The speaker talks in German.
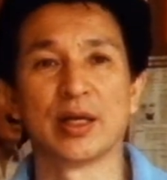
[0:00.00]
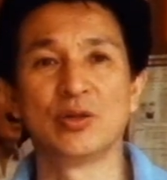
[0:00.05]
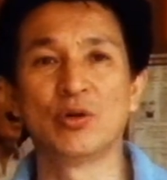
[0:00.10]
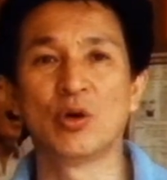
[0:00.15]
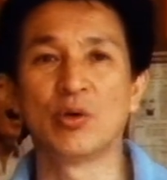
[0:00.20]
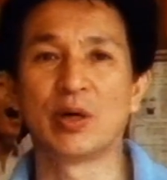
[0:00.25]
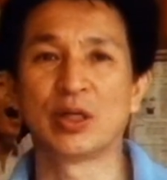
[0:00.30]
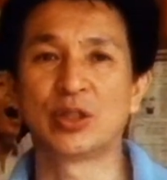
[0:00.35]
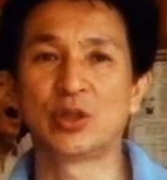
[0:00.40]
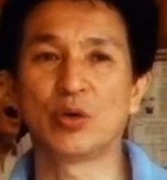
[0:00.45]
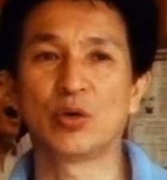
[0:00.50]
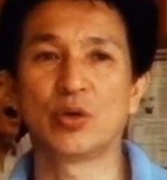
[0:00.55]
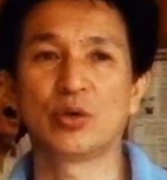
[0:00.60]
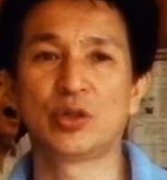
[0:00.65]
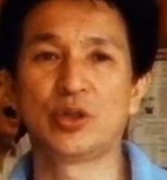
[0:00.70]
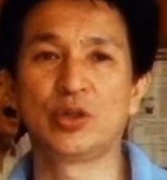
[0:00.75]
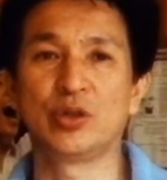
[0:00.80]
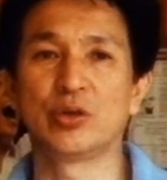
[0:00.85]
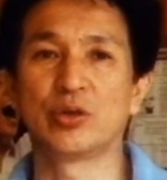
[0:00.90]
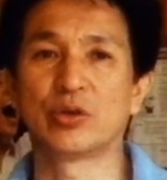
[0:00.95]
Dazu komme
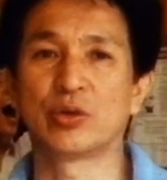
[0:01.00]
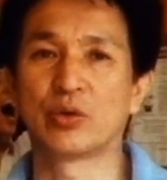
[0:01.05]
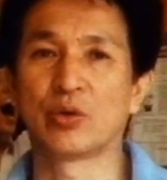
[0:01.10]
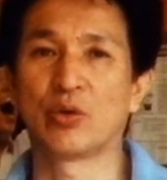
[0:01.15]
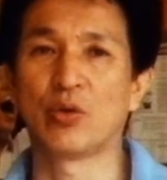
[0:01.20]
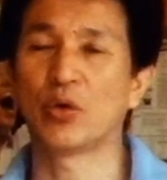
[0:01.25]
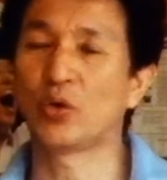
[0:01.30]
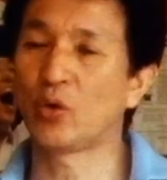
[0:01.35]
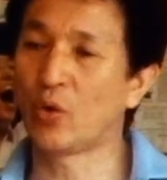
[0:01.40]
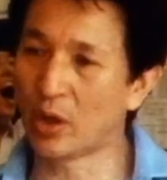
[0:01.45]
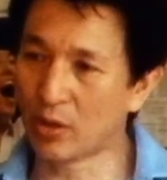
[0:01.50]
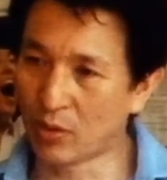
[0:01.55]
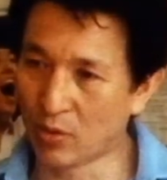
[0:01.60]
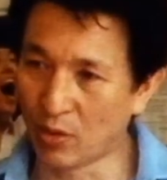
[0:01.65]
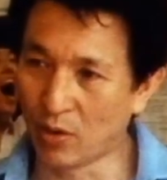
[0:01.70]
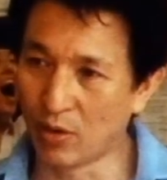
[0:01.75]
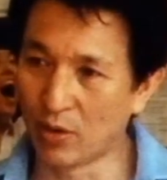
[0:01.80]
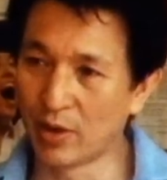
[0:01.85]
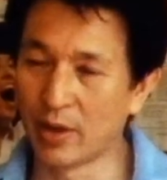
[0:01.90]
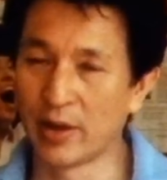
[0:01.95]
noch, dass in den
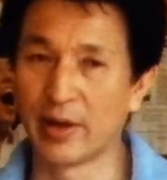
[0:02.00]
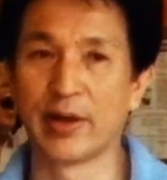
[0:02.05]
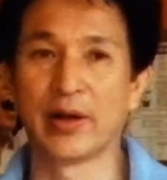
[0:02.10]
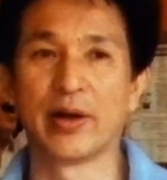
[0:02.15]
8000